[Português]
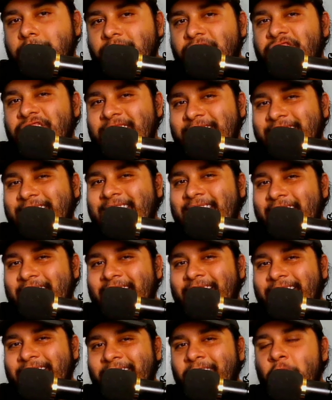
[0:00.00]

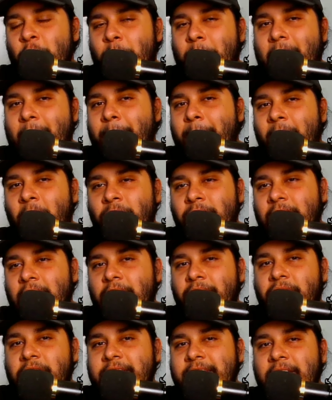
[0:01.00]
dizer que o papel
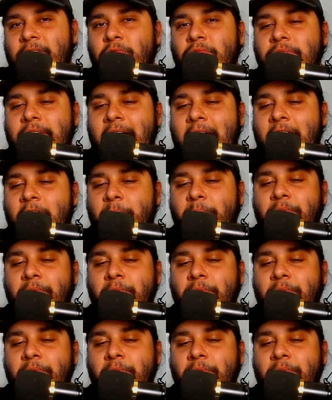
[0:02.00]
dele foi secundário,